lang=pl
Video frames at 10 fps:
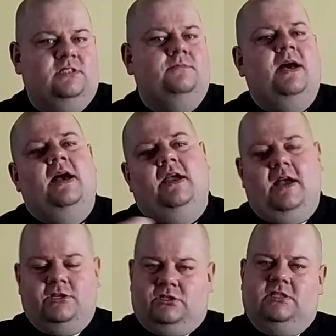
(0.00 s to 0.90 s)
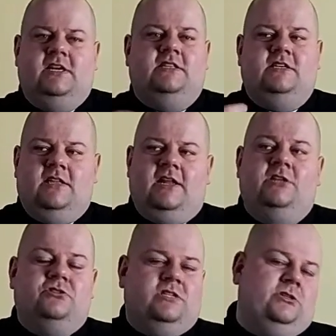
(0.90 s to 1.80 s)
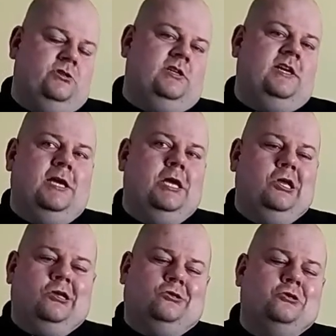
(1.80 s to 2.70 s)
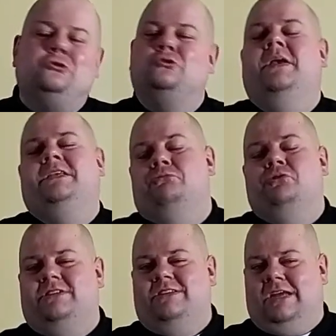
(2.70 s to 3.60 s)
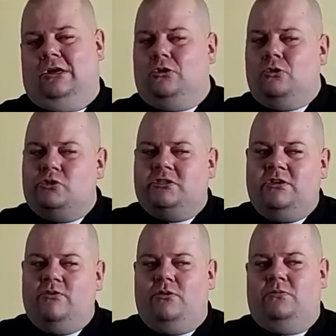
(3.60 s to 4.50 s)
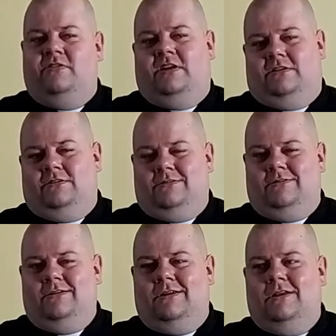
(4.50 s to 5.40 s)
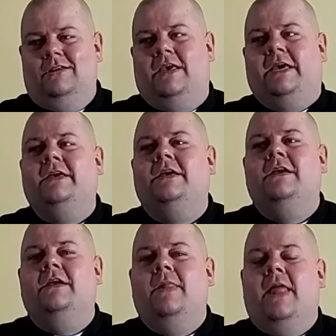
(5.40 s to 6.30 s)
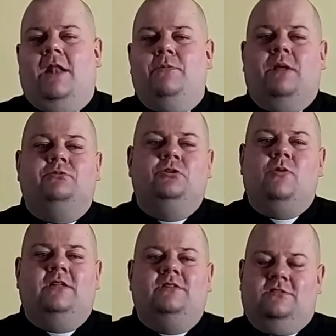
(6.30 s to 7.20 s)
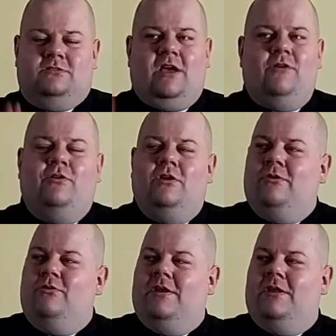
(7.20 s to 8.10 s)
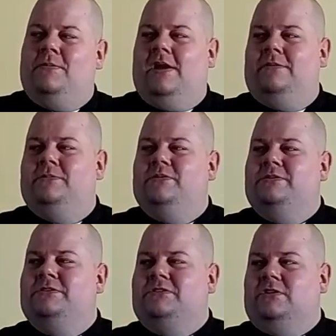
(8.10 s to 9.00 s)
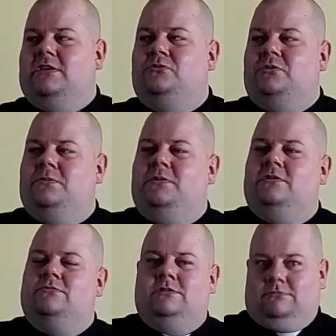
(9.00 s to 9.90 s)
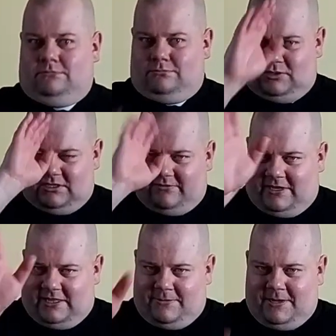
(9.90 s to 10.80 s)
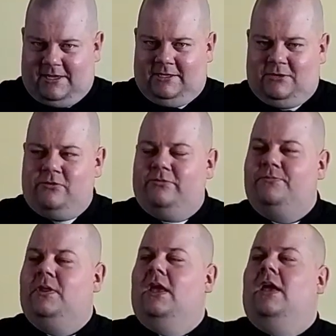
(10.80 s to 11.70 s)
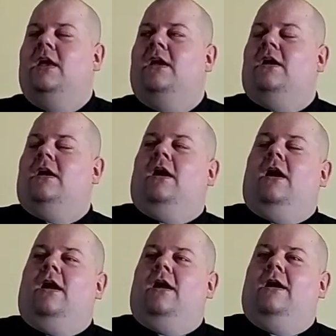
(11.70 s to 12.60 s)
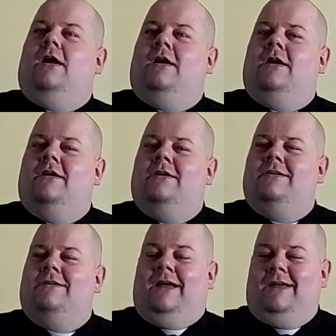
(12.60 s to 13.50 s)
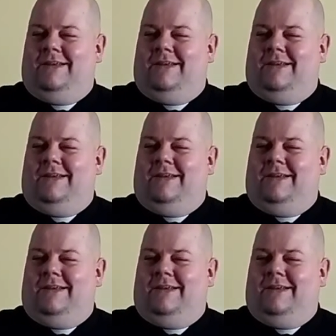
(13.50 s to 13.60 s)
zmagasz, tak dalej, tak dalej, to znaczy, że coś w sumieniu już jest nie tak, ono już jest nieuformowane, nie? Albo na przykład, to ja w ogóle uwielbiam e, z co niektórymi, tutaj pozdrowienia dla mechaników, eee,